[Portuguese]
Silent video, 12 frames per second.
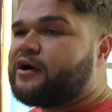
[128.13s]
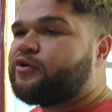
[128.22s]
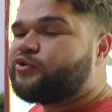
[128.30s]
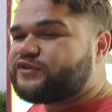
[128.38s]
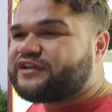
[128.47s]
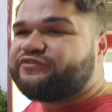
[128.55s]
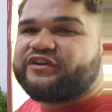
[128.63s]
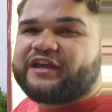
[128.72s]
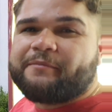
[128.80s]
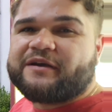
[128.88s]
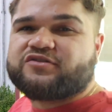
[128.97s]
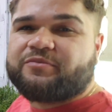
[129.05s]
a rosca, fiquei
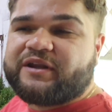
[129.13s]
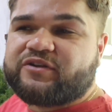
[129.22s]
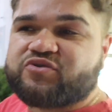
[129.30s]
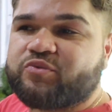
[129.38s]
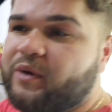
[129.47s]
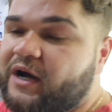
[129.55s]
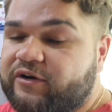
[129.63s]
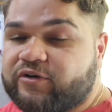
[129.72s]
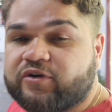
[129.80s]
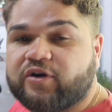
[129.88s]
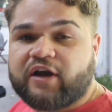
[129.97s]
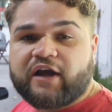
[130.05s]
mais ou menos um ano.
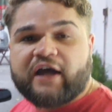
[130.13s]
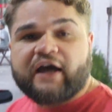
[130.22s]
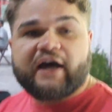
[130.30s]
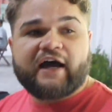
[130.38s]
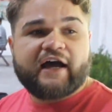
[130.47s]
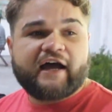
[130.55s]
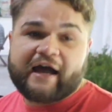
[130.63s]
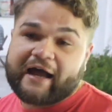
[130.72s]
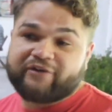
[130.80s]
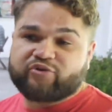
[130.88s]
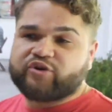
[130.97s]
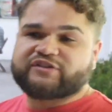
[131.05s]
Ah.
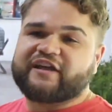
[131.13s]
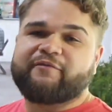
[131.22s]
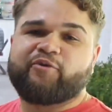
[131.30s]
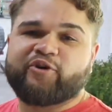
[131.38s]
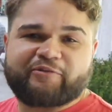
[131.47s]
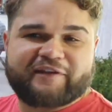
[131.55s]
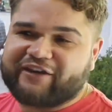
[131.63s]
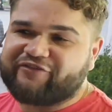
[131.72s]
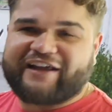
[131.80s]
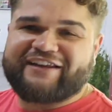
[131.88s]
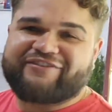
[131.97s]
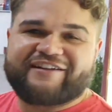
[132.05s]
Aí não gostei muito, de tem que
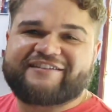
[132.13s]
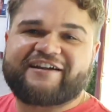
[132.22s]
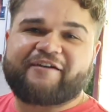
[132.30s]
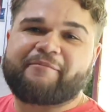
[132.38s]
ficar levantando,